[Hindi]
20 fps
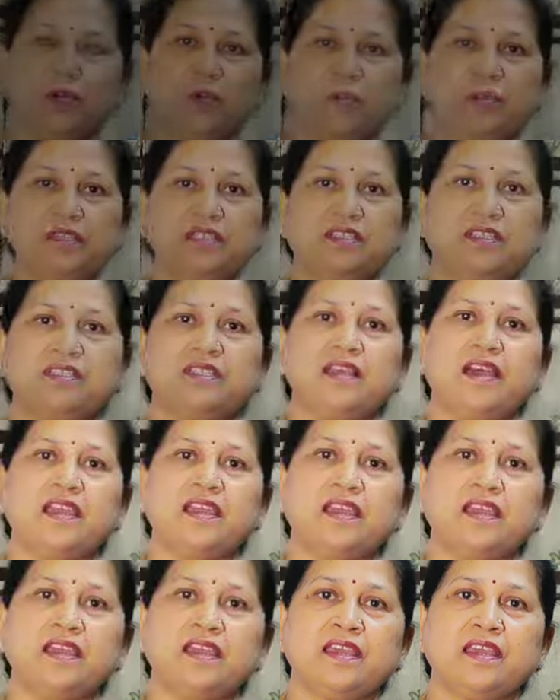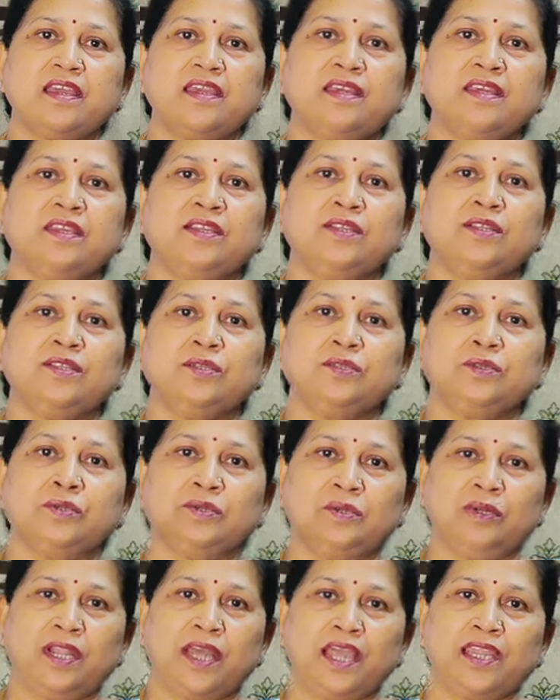वीडियो पसंद आया है
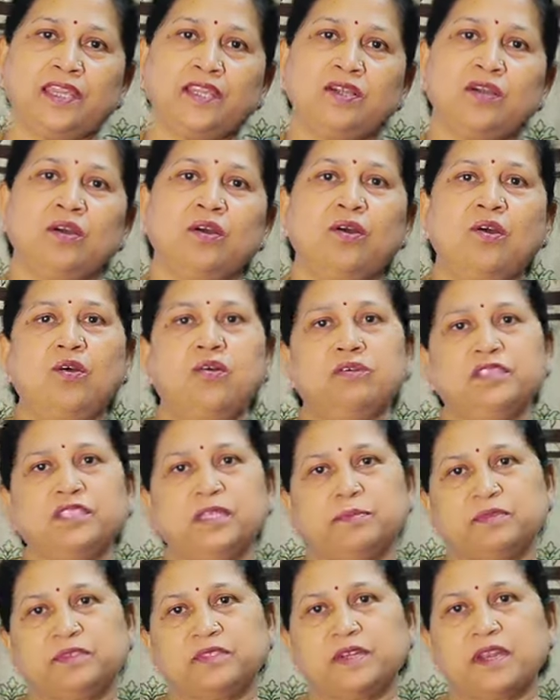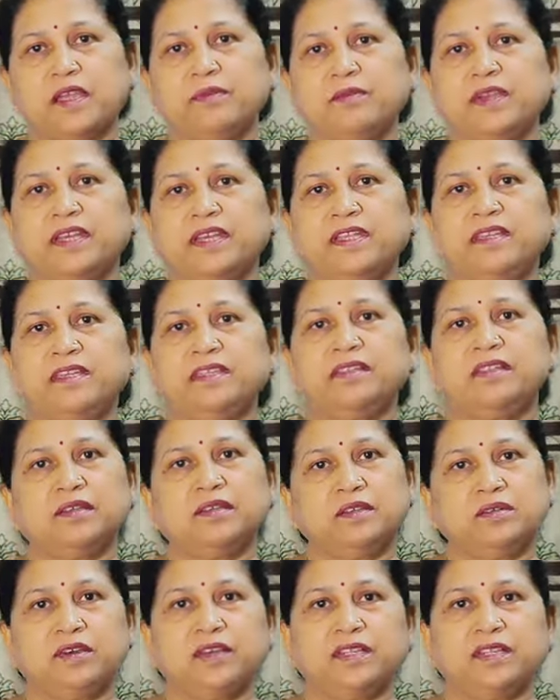तो लाइक और सब्सक्राइब करिए